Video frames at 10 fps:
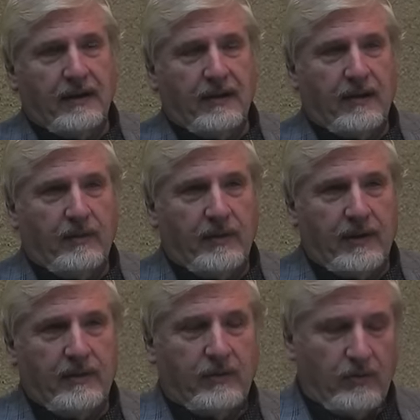грамм,
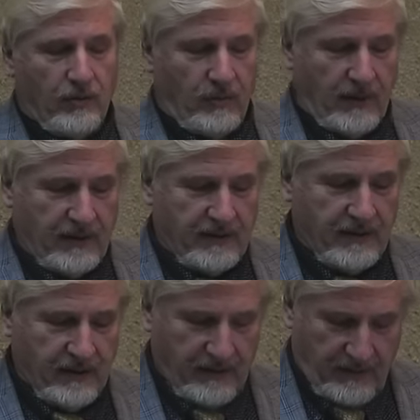и на другом
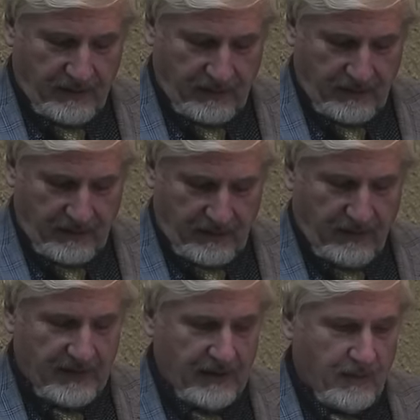конце
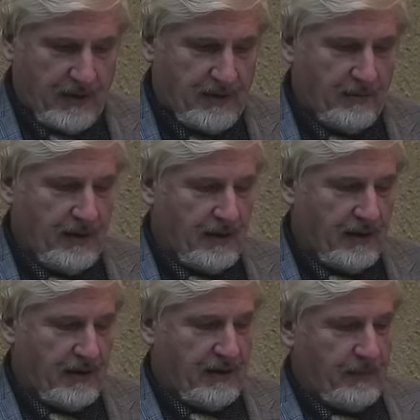2 э, с небольшим
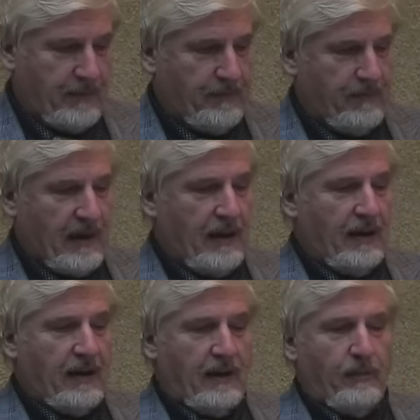килограмма.
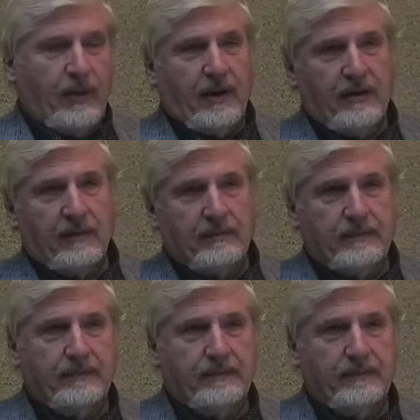При этом